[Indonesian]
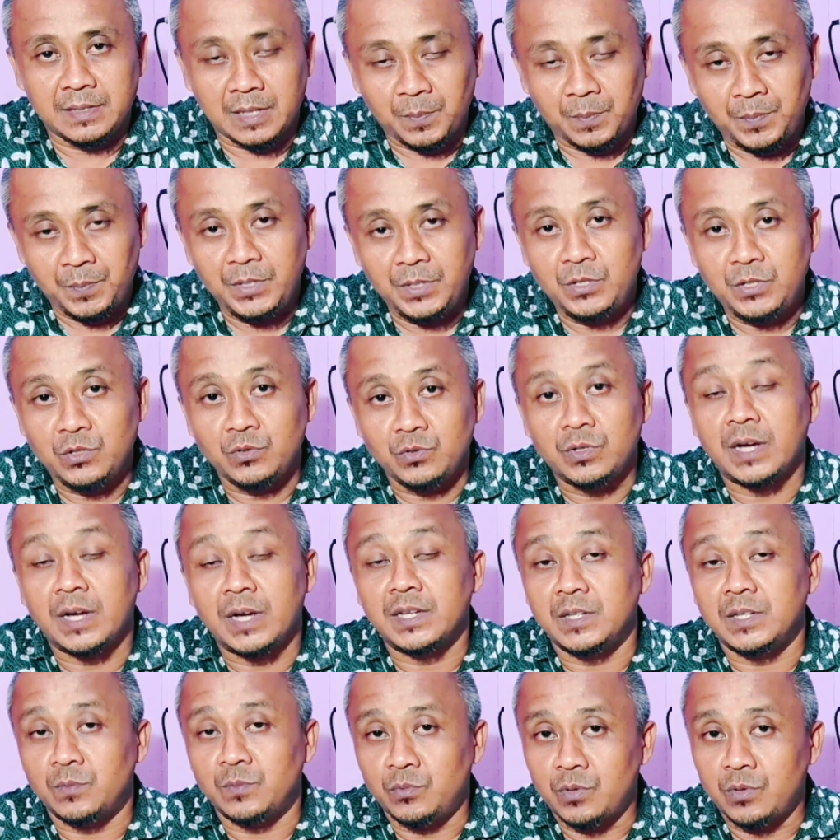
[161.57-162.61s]
Tapi
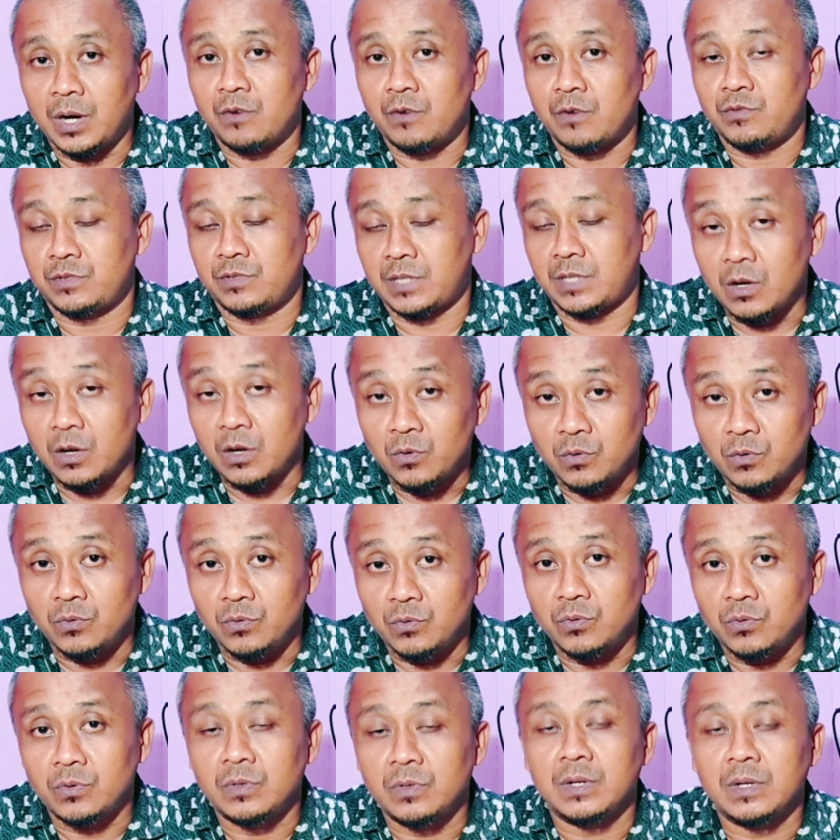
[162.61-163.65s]
juga ibu harus
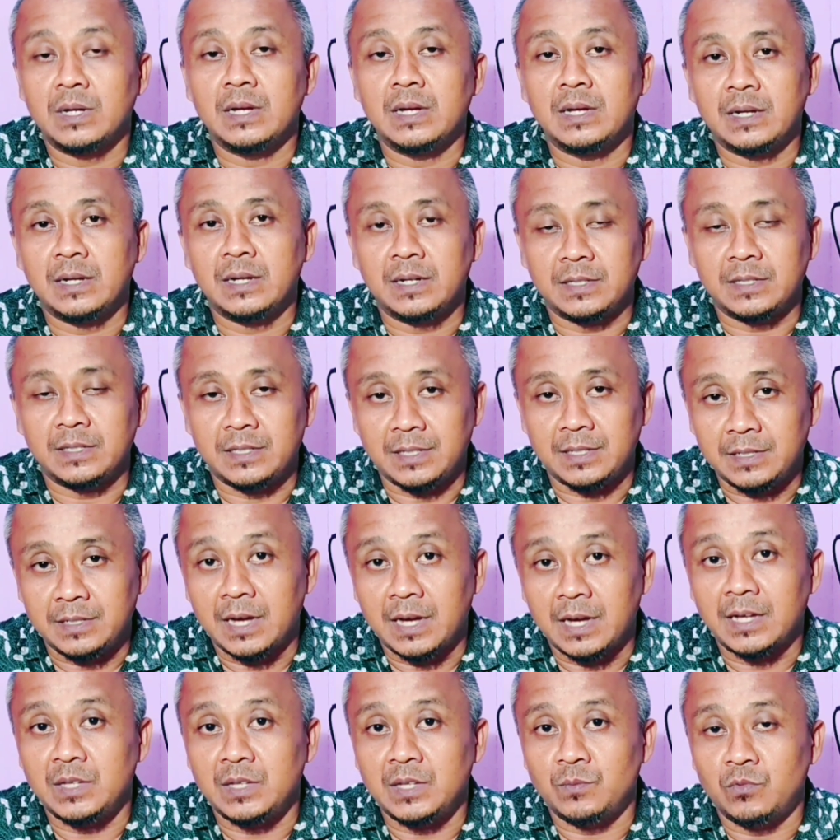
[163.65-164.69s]
tahu
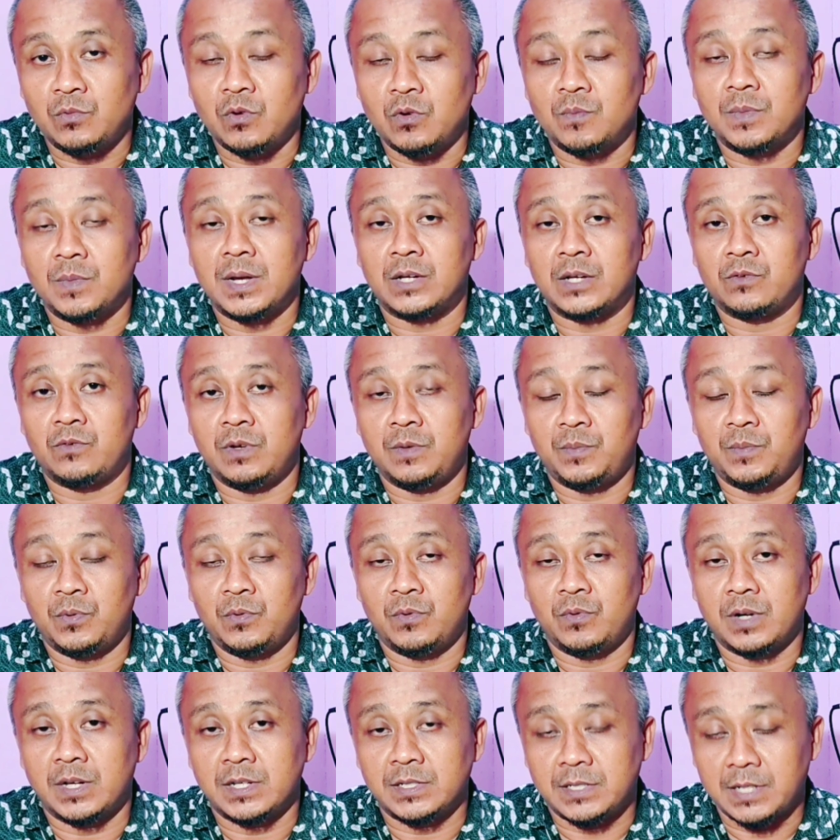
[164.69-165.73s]
ketika ibu melakukan
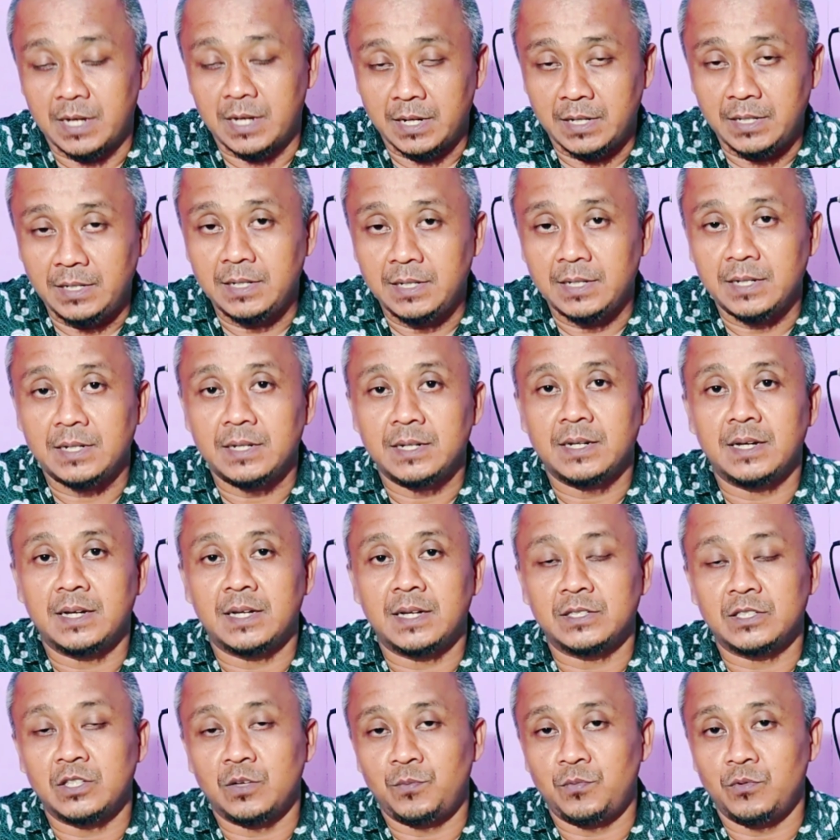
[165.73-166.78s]
pelunasan
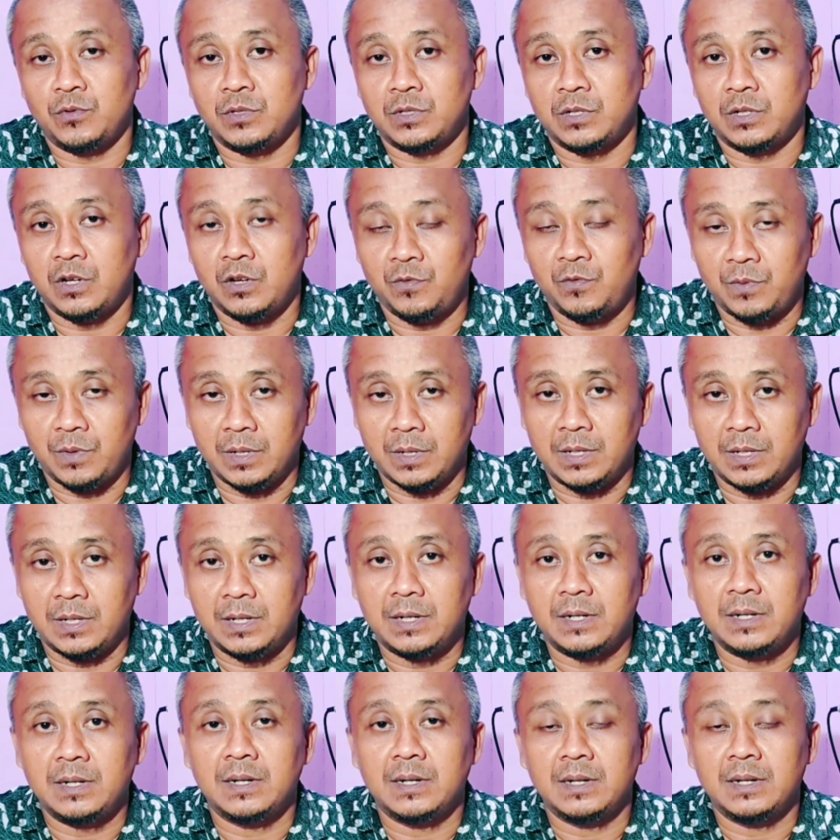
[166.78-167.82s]
ataupun
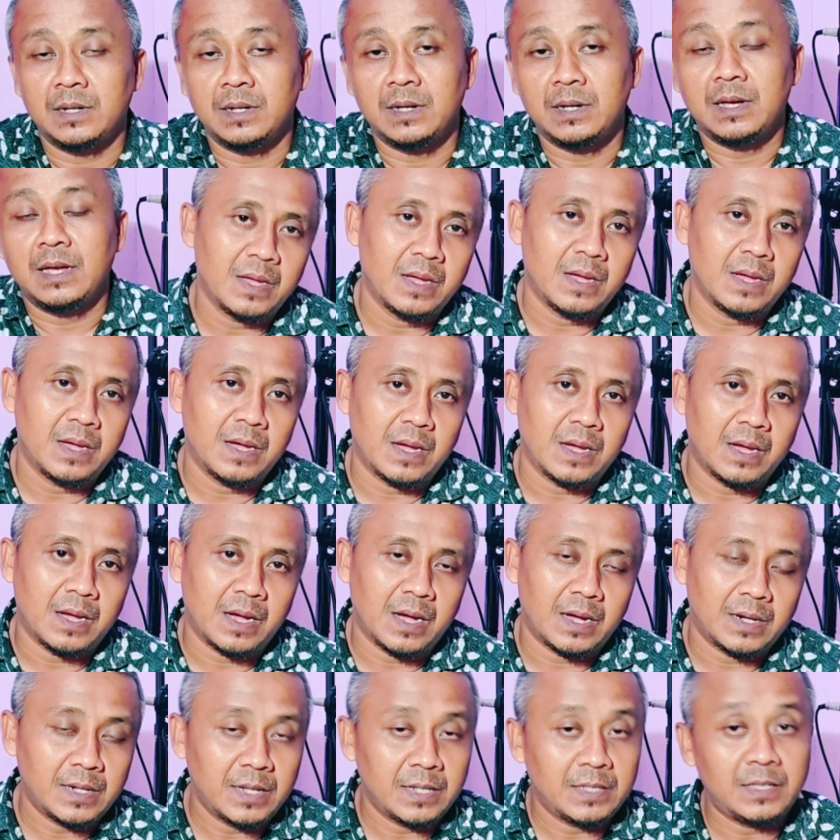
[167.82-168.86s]
turnover,
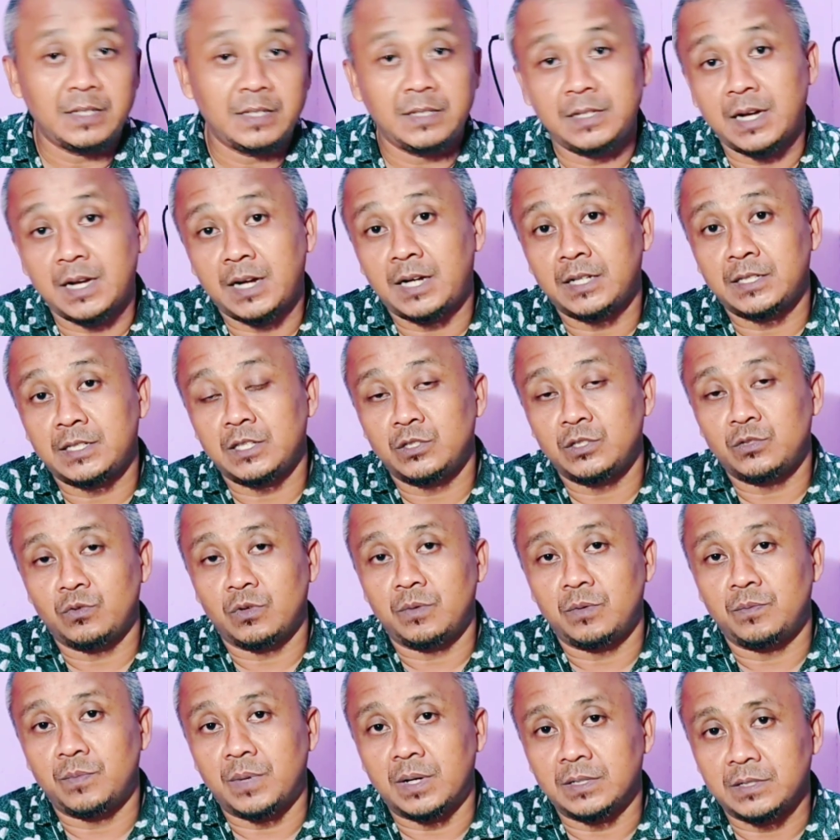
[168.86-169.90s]
ada tiga
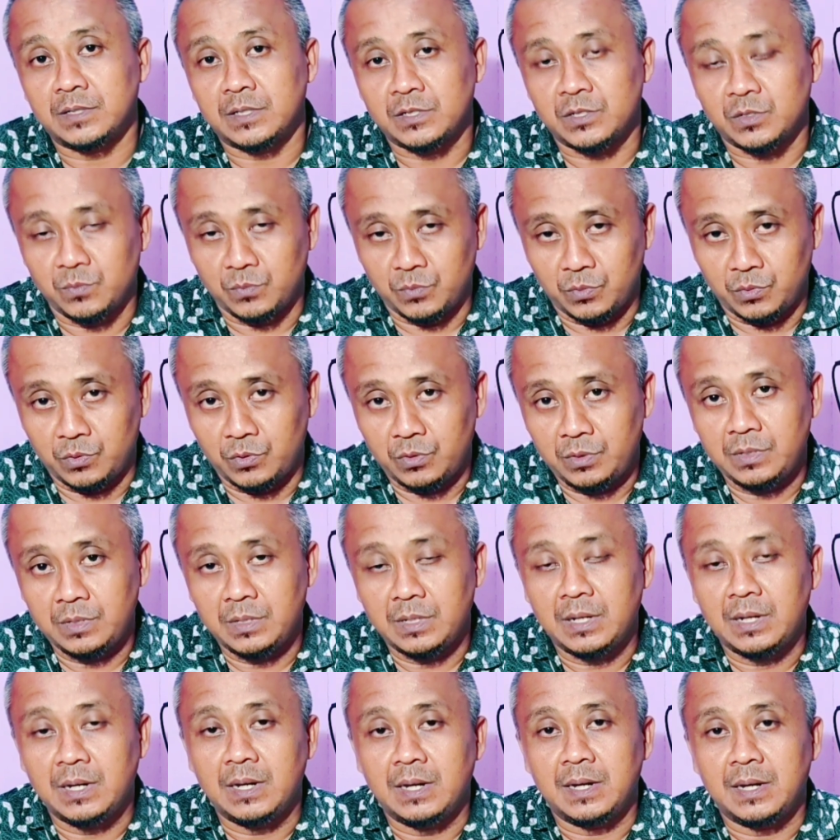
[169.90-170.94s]
ketentuan bank tersebut.
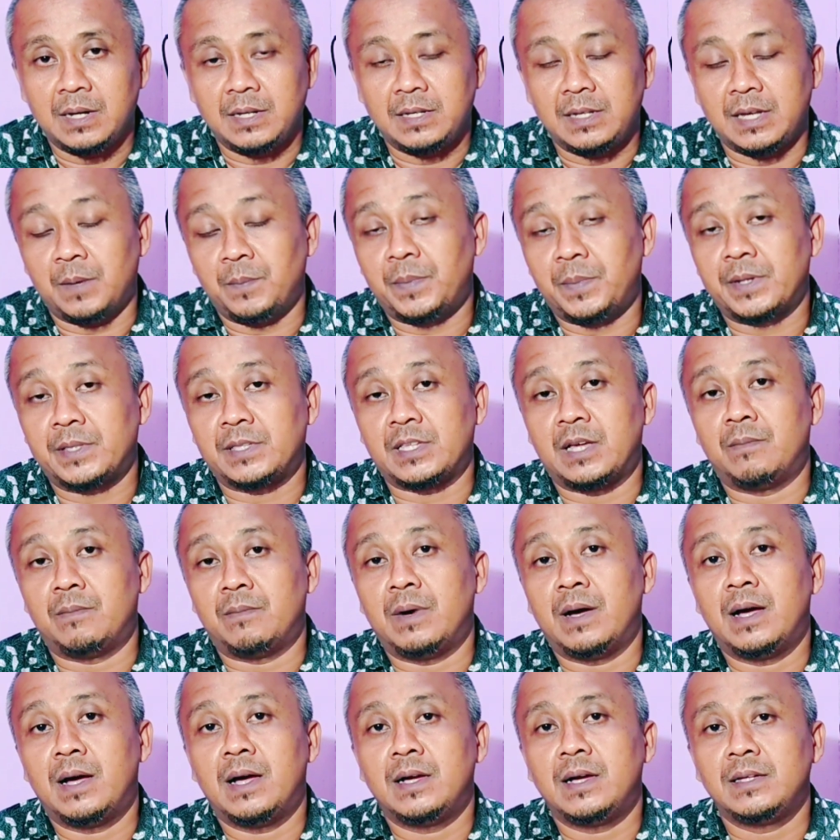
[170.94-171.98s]
Yang
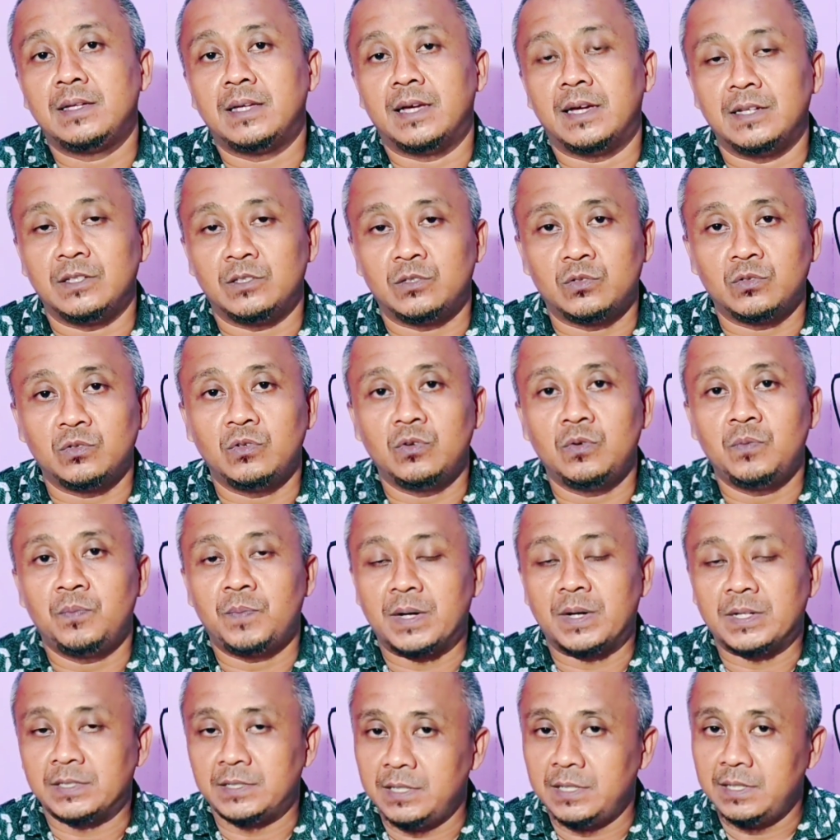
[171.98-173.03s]
pertama yaitu
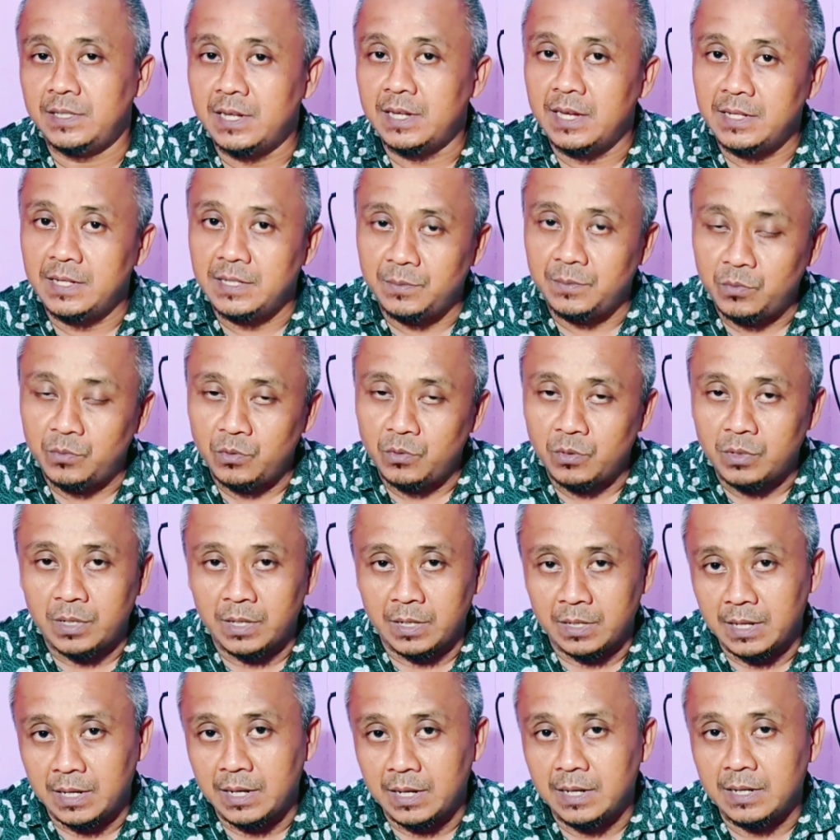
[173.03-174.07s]
pastinya ibu
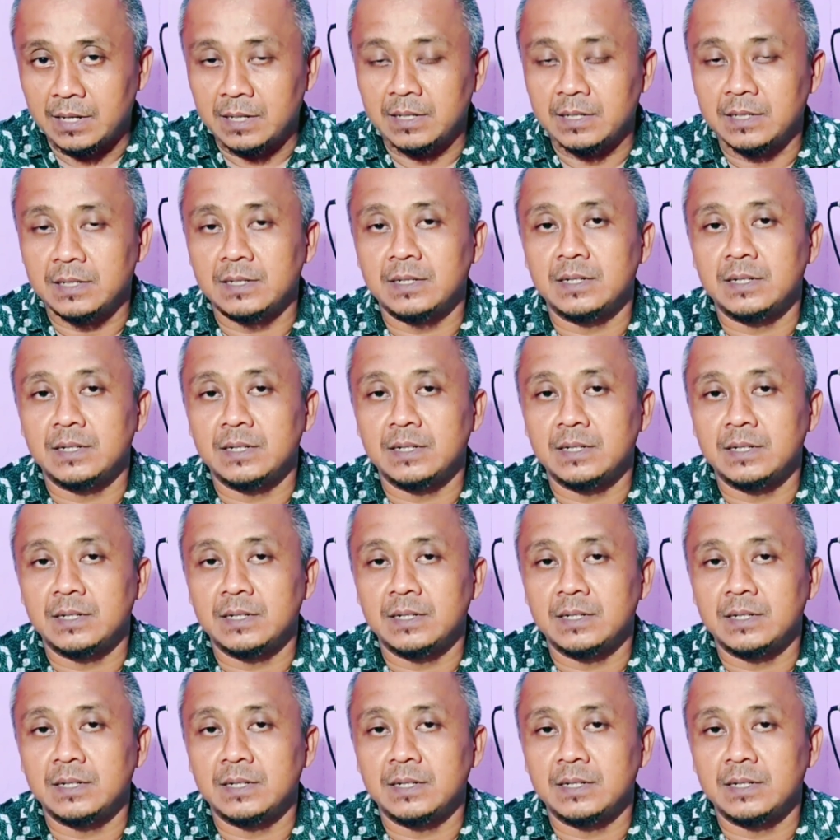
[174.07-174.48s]
kena